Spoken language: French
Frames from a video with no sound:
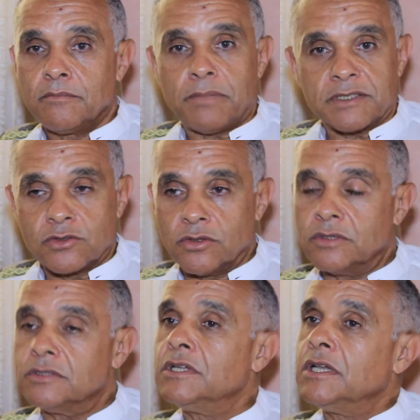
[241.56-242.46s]
Parce que
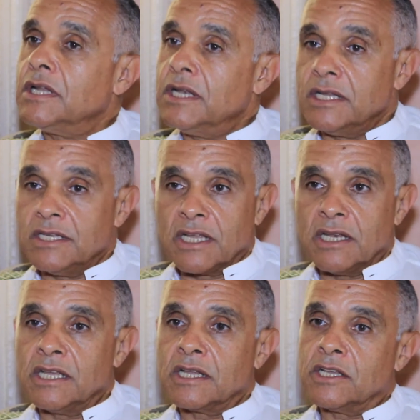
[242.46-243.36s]

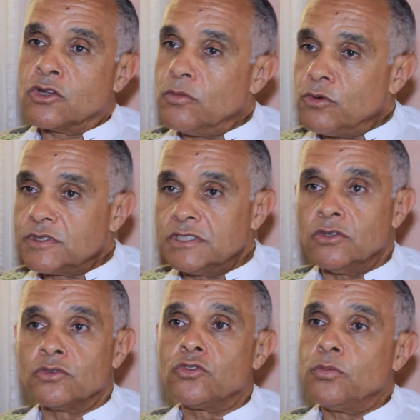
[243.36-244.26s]
les, clubs
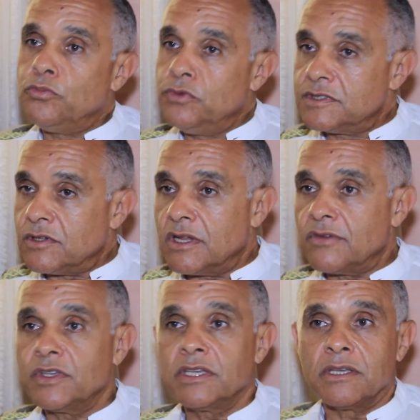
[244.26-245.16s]
occidentaux puisent en
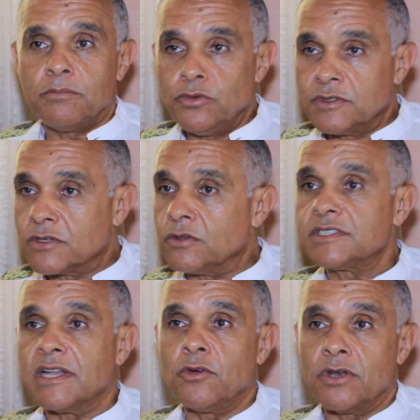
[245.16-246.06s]
Afrique et puisent
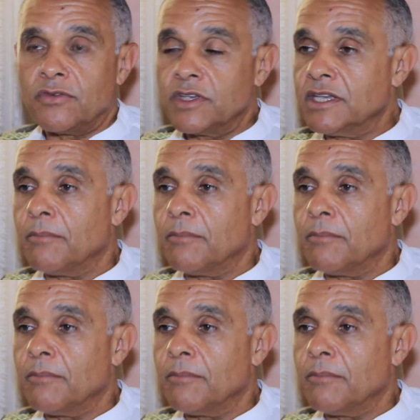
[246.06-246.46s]
constamment en Afrique.